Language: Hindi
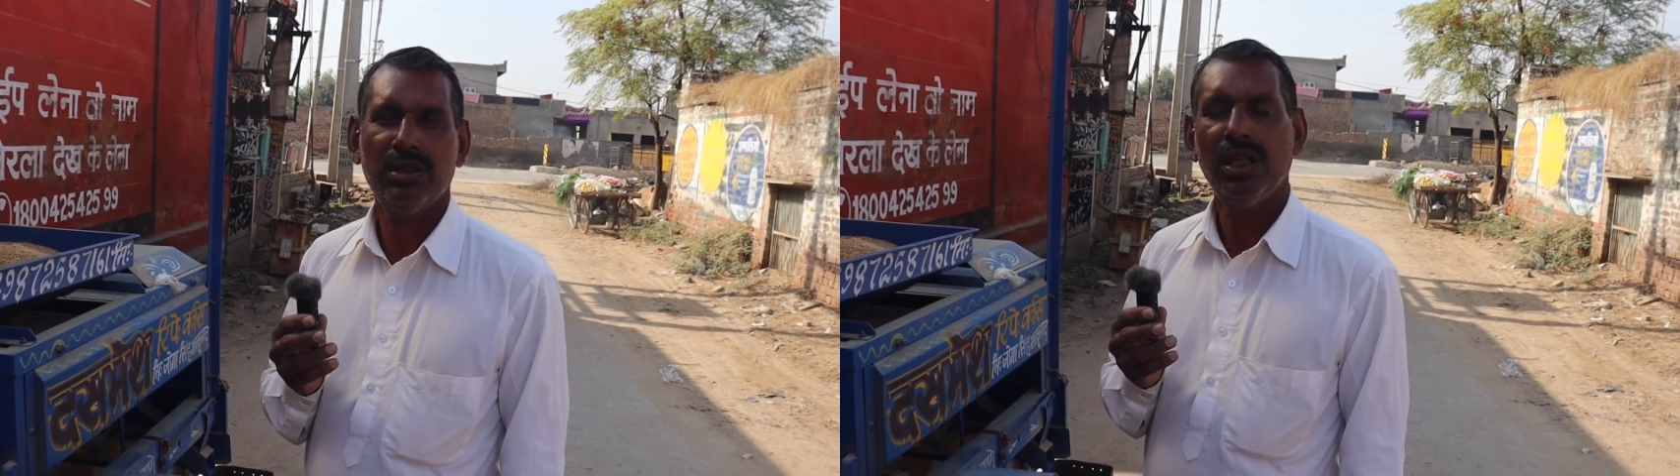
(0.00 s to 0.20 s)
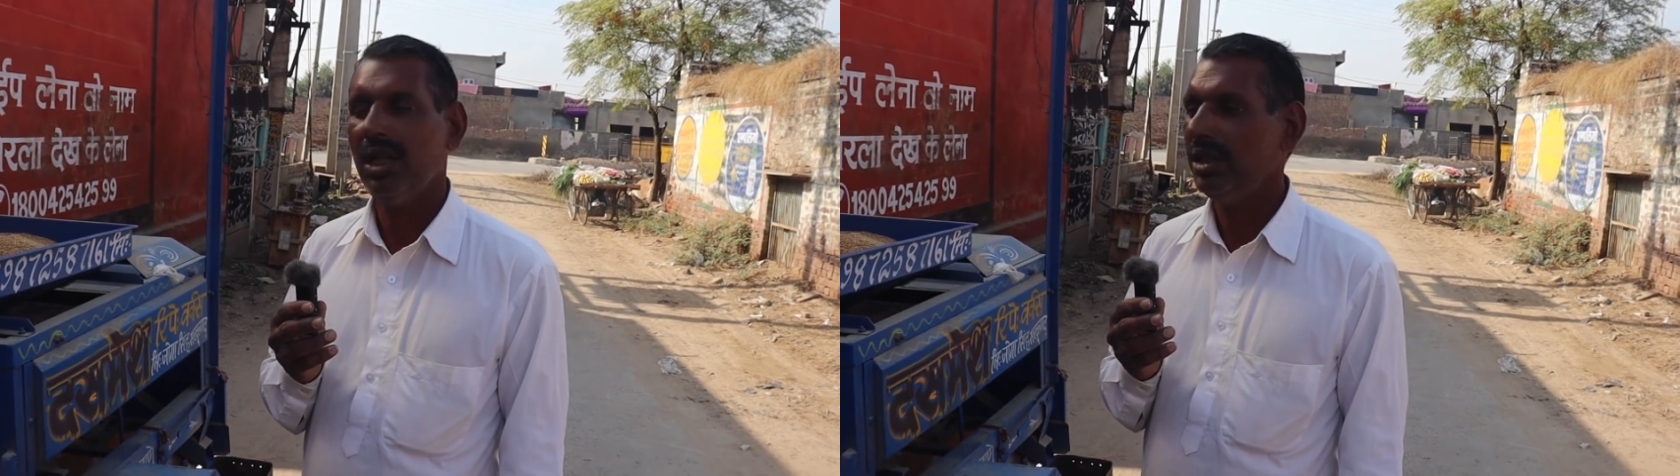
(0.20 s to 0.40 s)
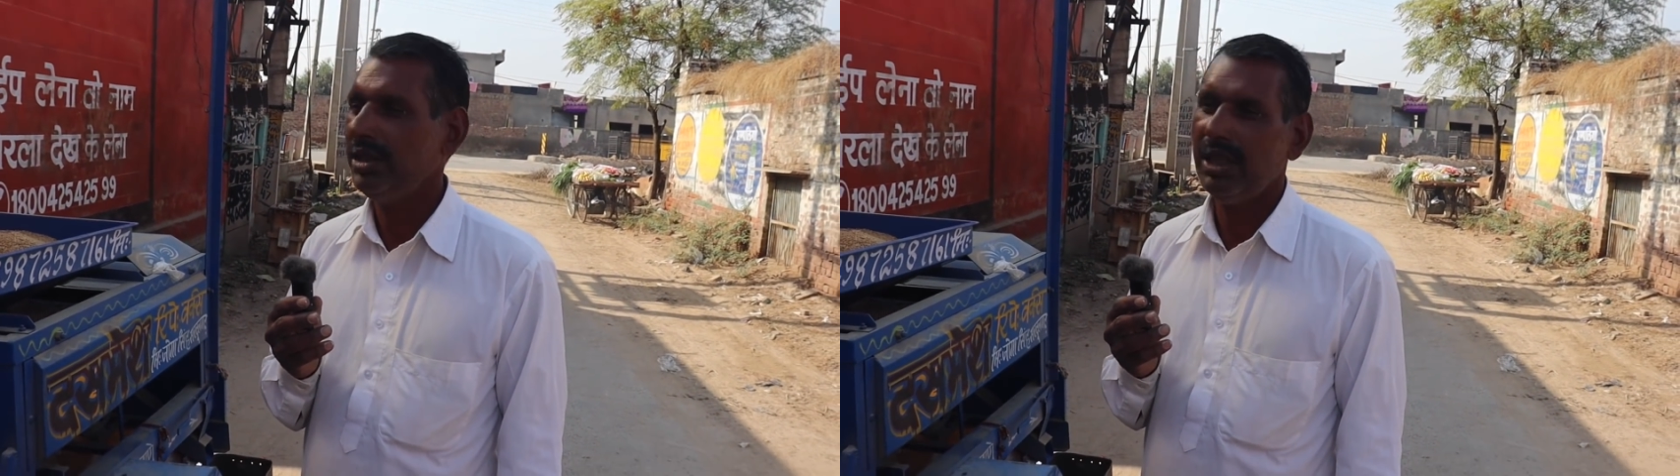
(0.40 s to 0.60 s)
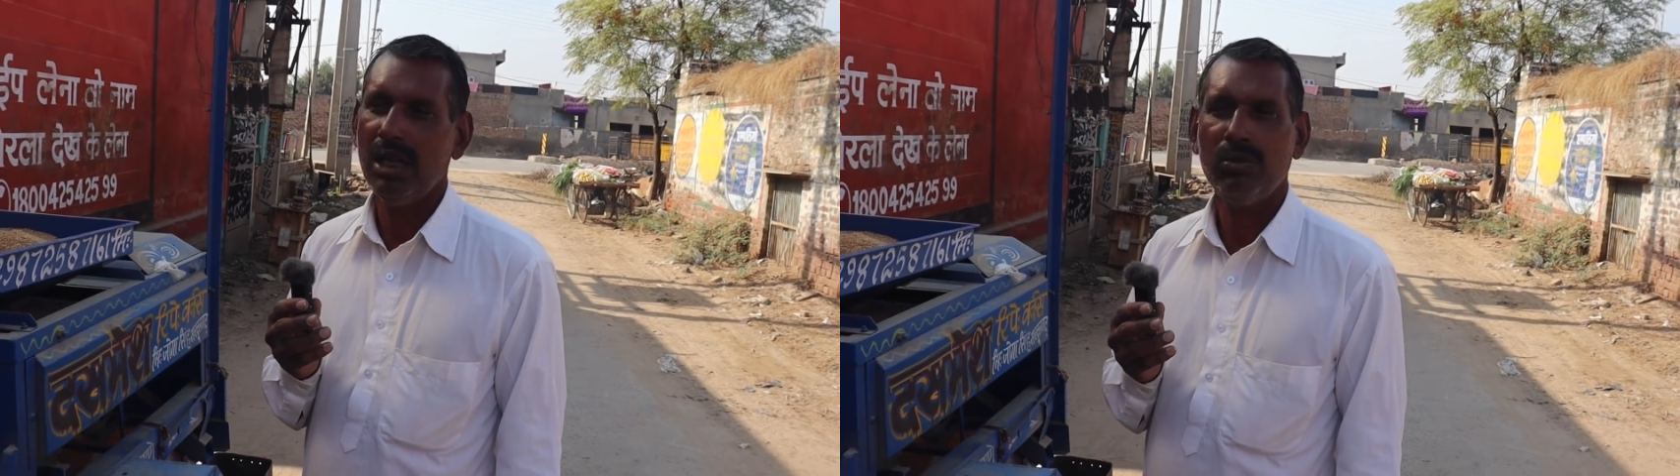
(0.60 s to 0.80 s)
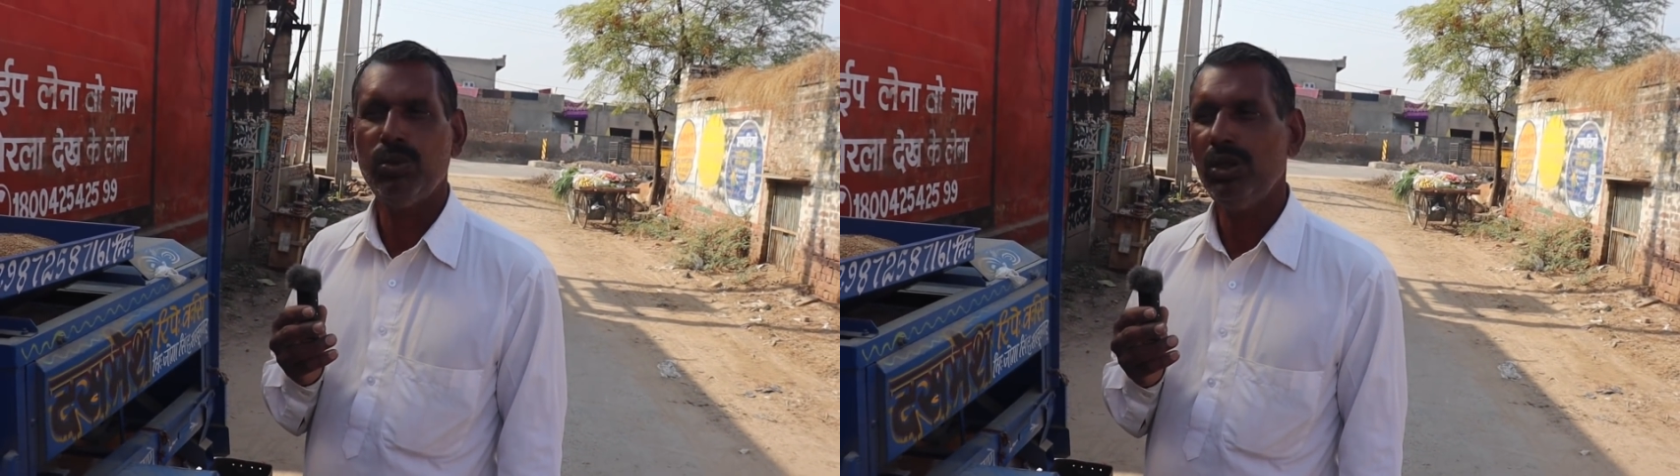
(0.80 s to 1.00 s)
ना
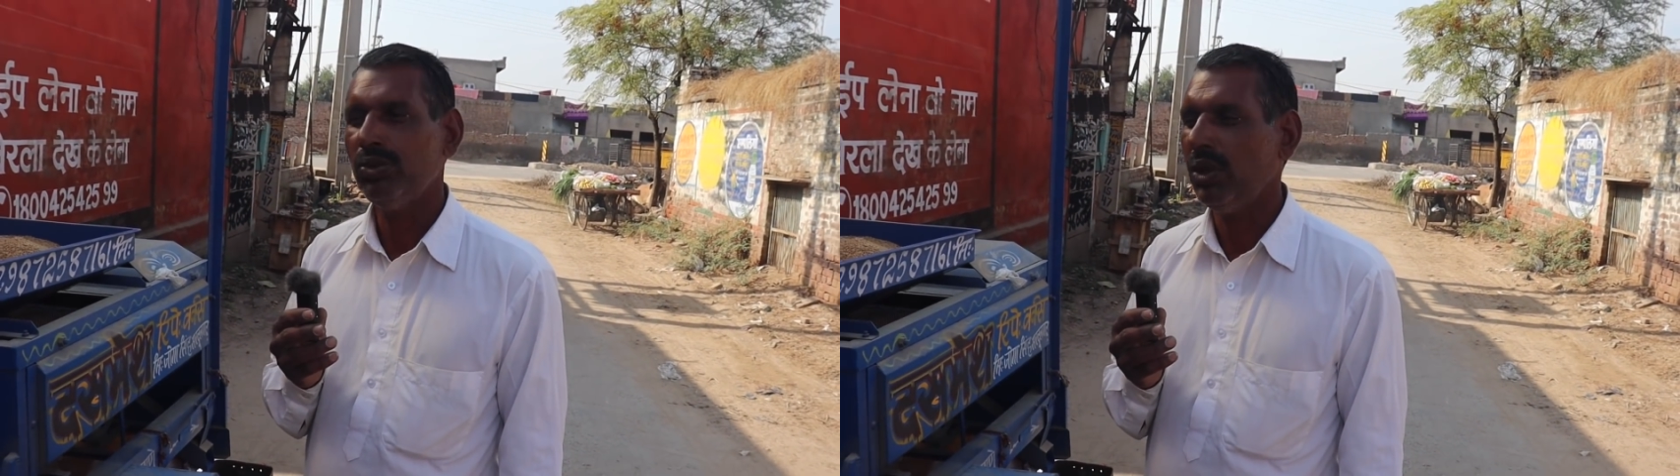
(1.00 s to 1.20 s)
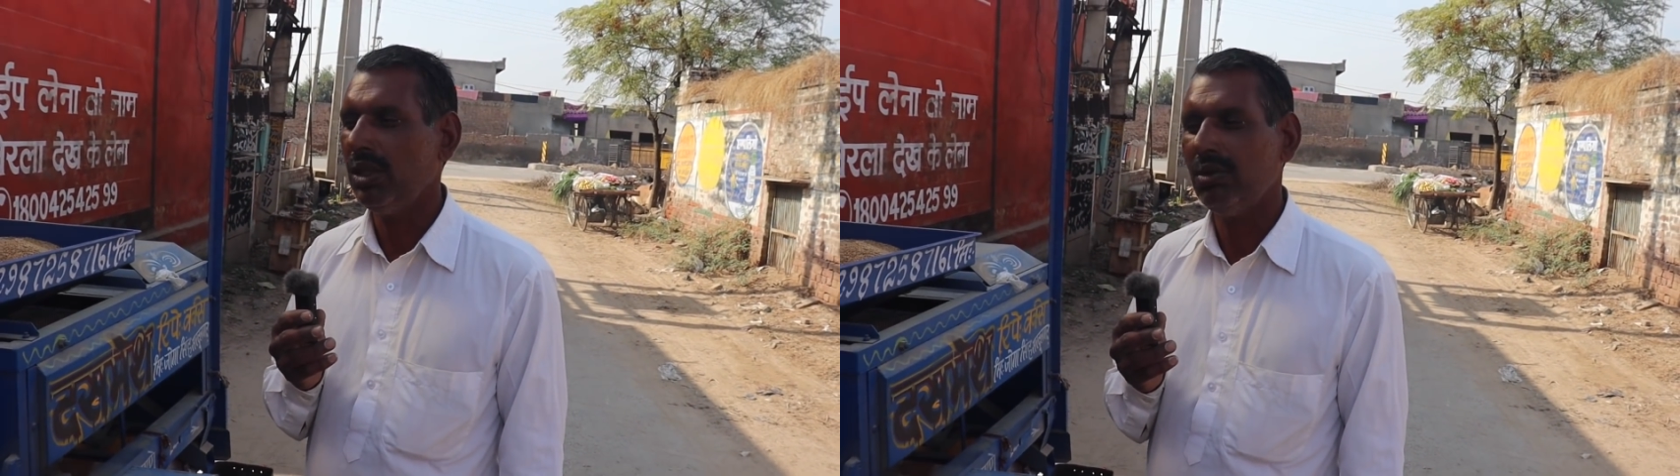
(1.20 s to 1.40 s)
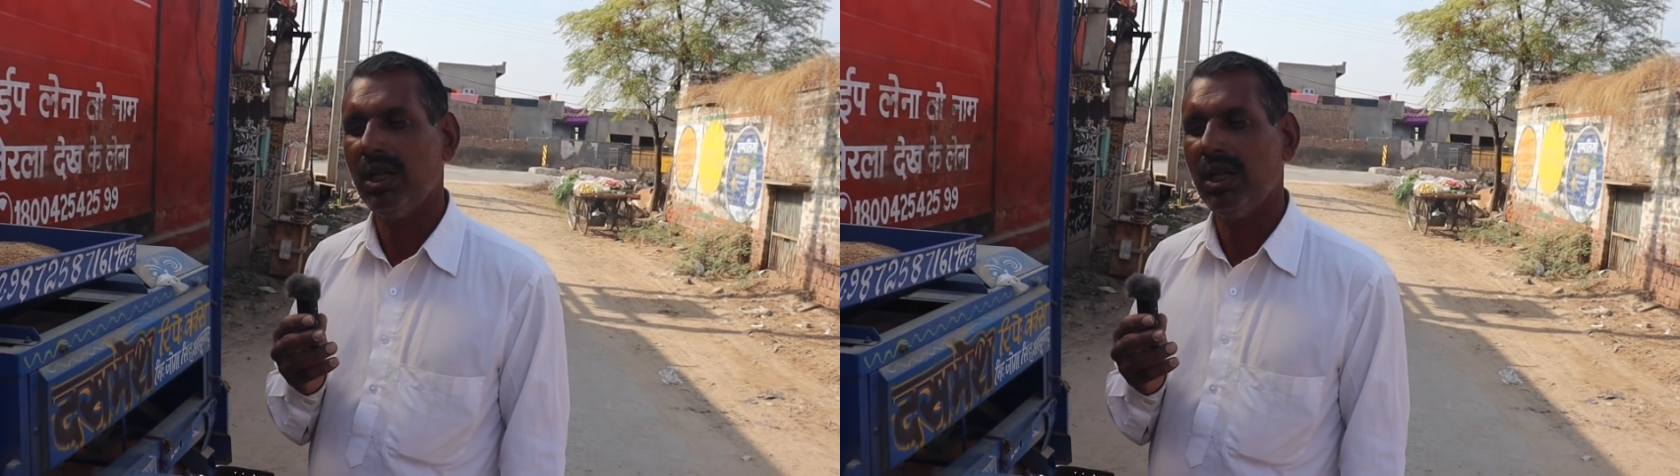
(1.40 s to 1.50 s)
इशार पुलिस वालों